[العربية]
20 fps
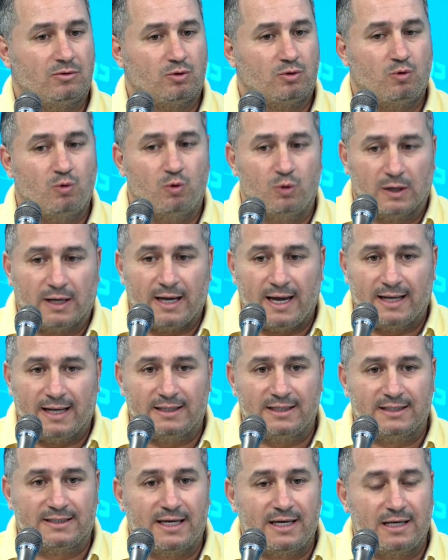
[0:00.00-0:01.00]
شكون
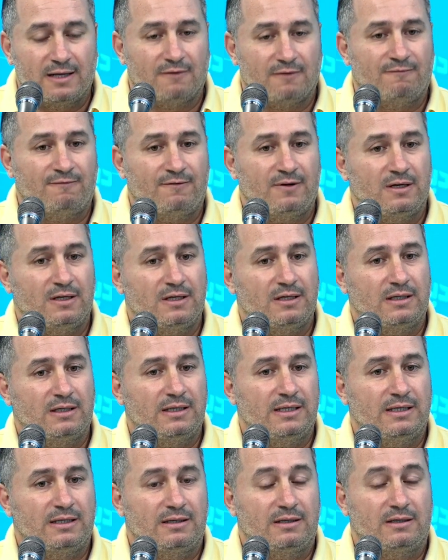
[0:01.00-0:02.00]
قاعد يسير
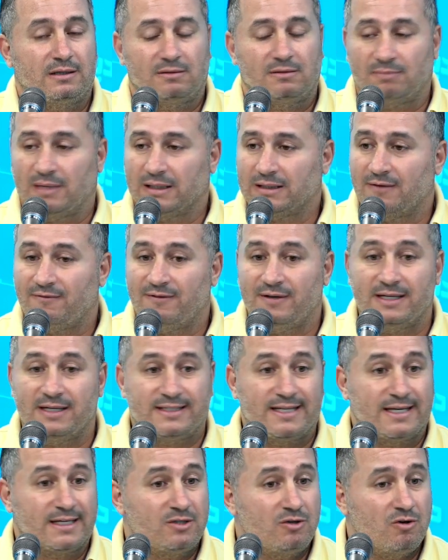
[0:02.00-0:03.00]
في معناتها في لي
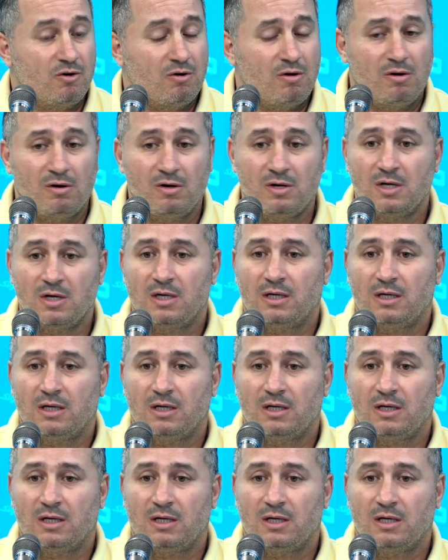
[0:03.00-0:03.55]
سيكسيون